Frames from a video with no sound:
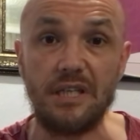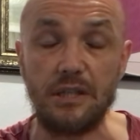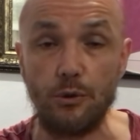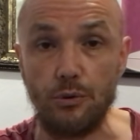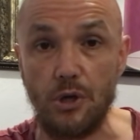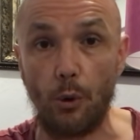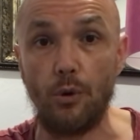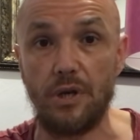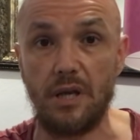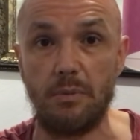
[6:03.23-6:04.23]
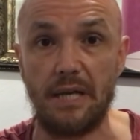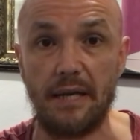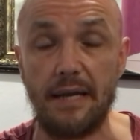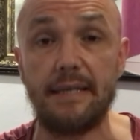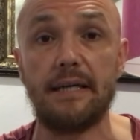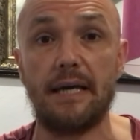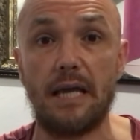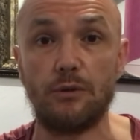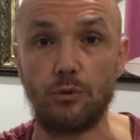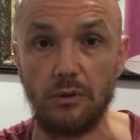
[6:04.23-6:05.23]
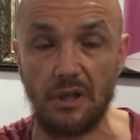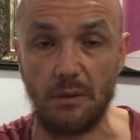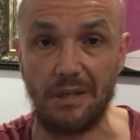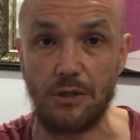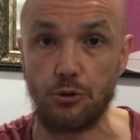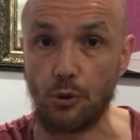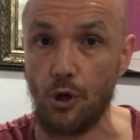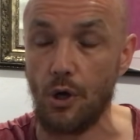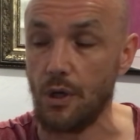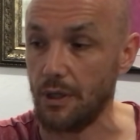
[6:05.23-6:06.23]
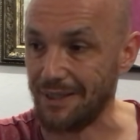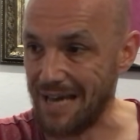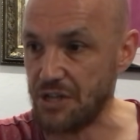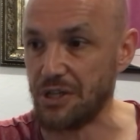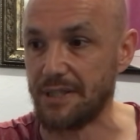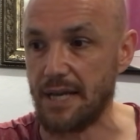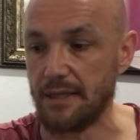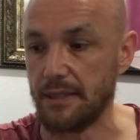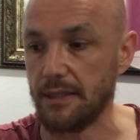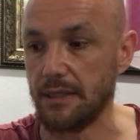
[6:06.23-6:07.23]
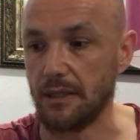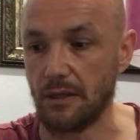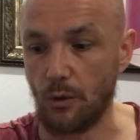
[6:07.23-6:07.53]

iki yönüyle oynayabilen, her iki ayağında kullanabilen çok gerçekten e,